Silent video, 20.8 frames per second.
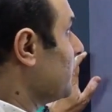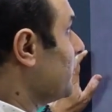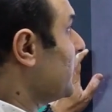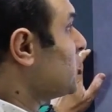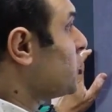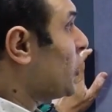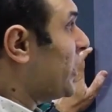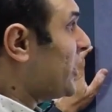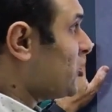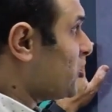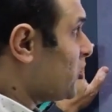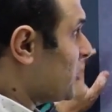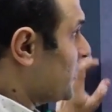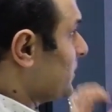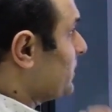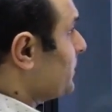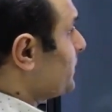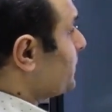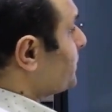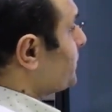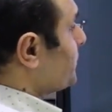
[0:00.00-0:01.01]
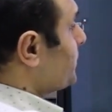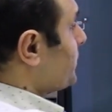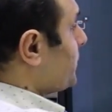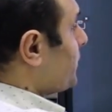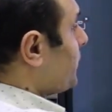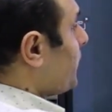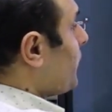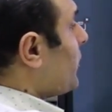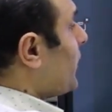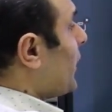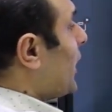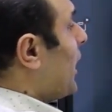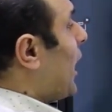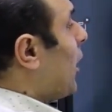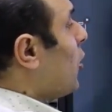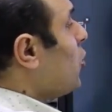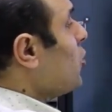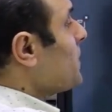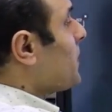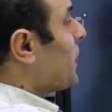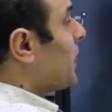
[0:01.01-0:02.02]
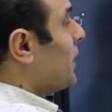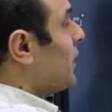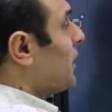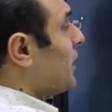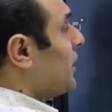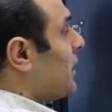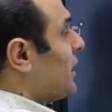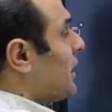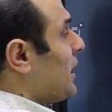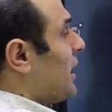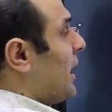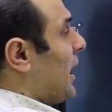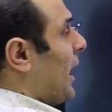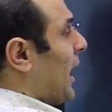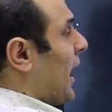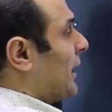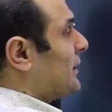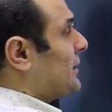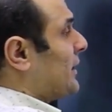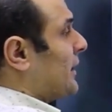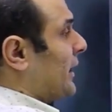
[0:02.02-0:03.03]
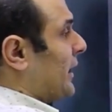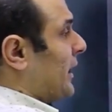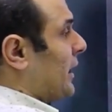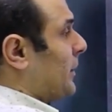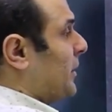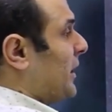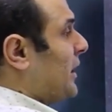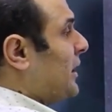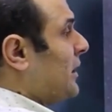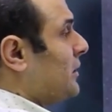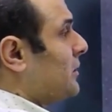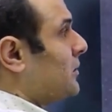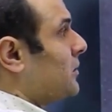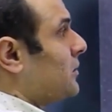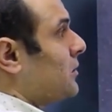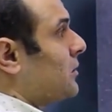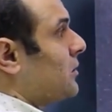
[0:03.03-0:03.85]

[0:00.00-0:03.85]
بشويش اهو ادي الاي بي